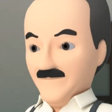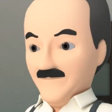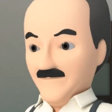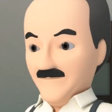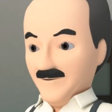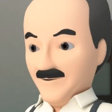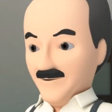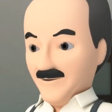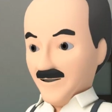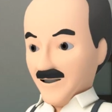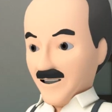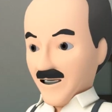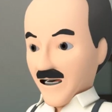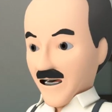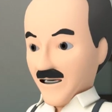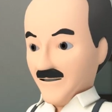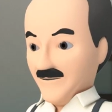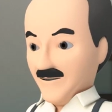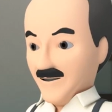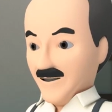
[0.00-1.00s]
Bunu
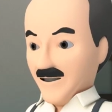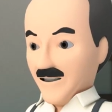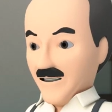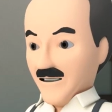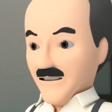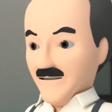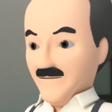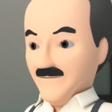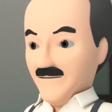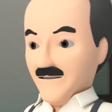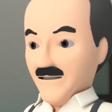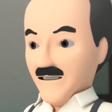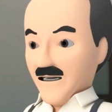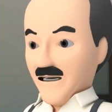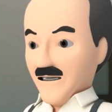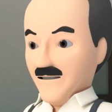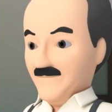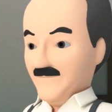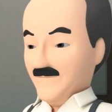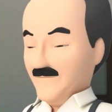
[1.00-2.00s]
şöyle
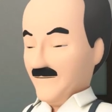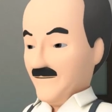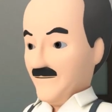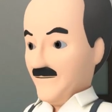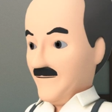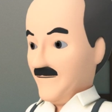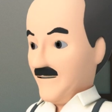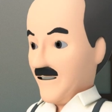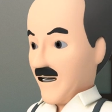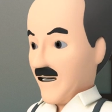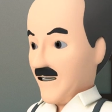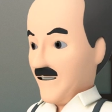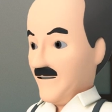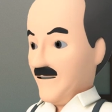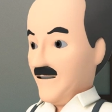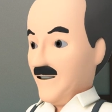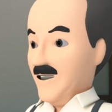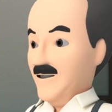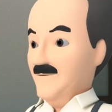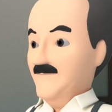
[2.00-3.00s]
düşünebilirsiniz. Ben en
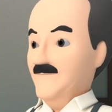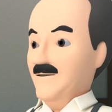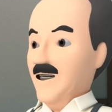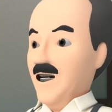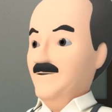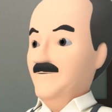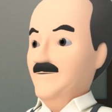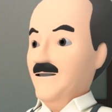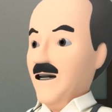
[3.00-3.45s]
çok mor